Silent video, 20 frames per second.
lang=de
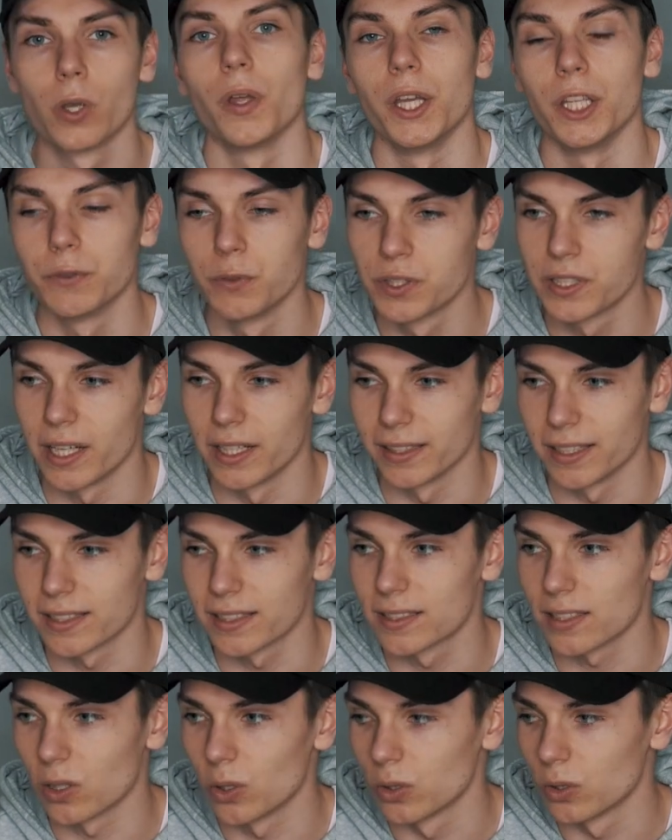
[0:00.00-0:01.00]
Ich würde sagen,
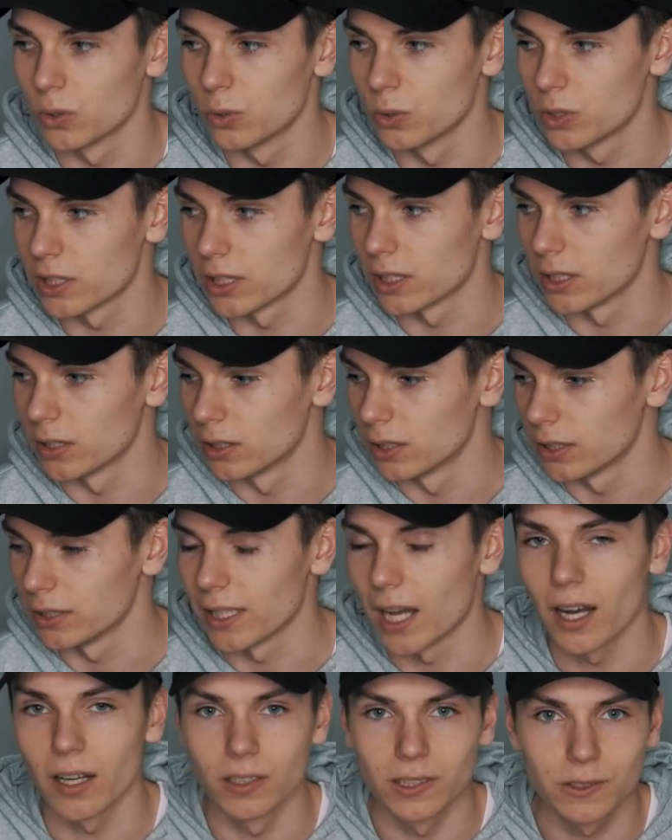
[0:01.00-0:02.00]
das ist auch ein guter
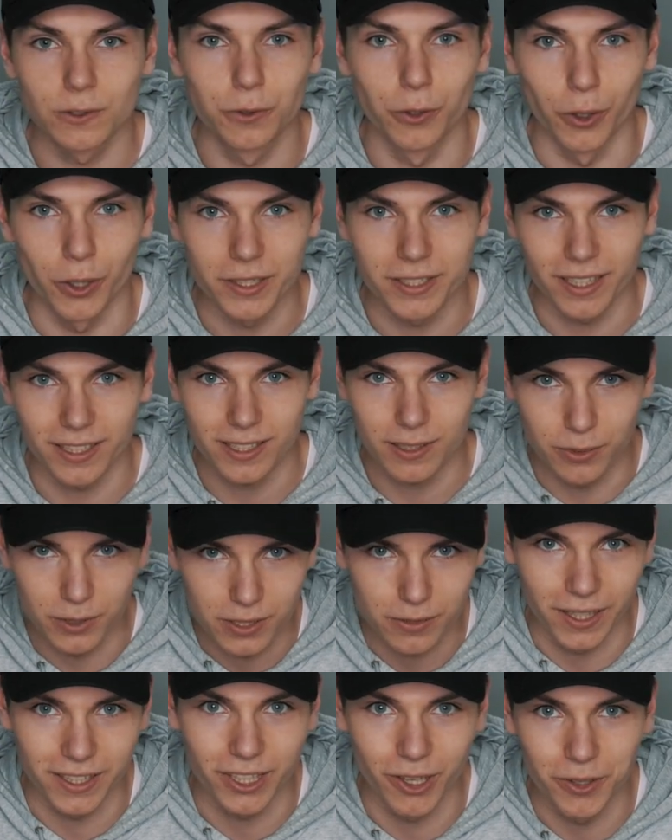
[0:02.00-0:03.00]
Jahresvorsatz für
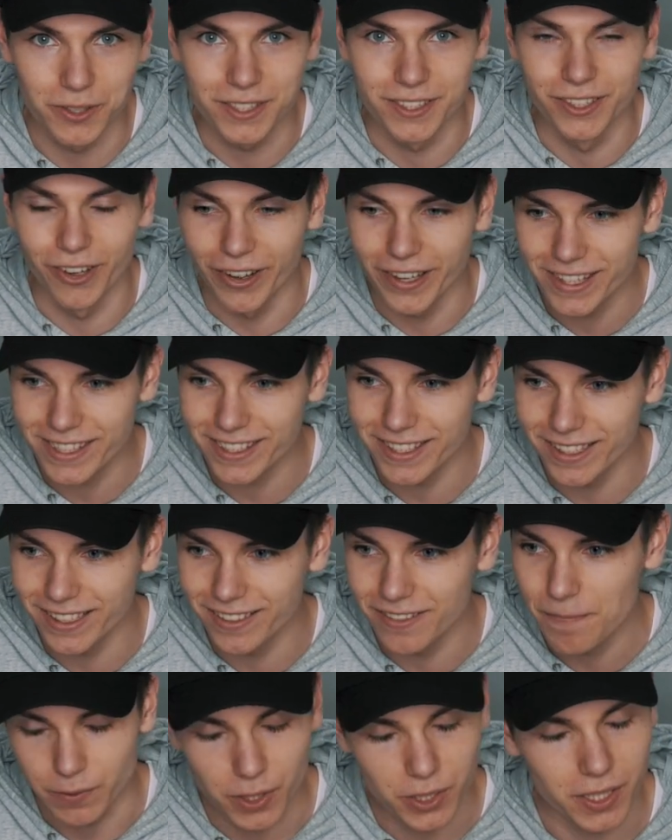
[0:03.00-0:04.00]

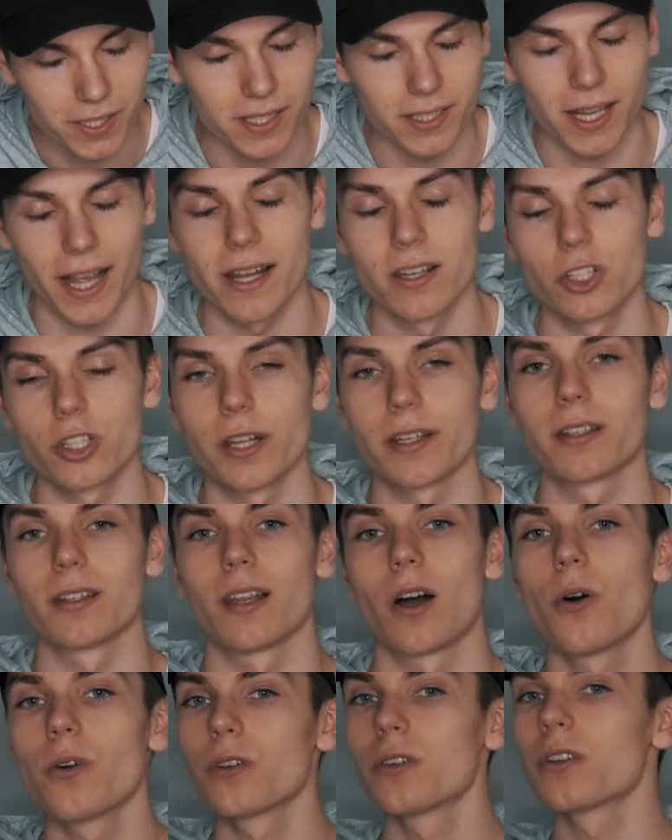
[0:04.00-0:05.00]
2019. Ich will jetzt keine schlechte
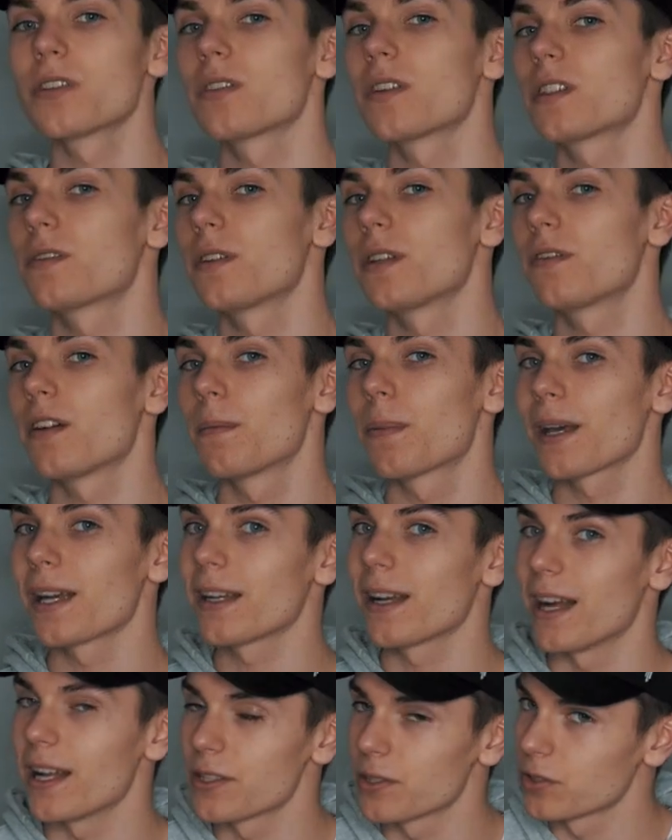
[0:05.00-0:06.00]
Laune oder so deswegen
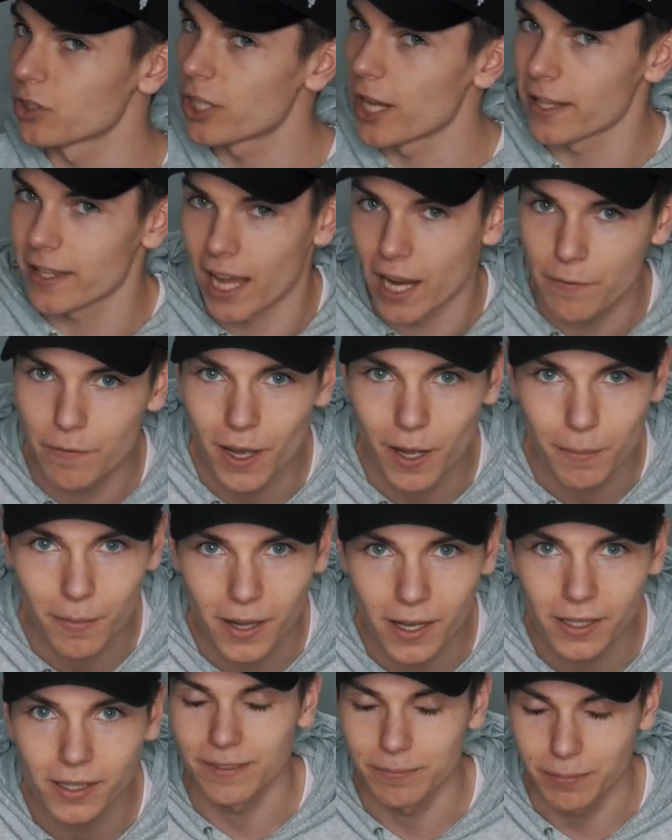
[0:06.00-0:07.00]
verbringen, also checkt einfach mal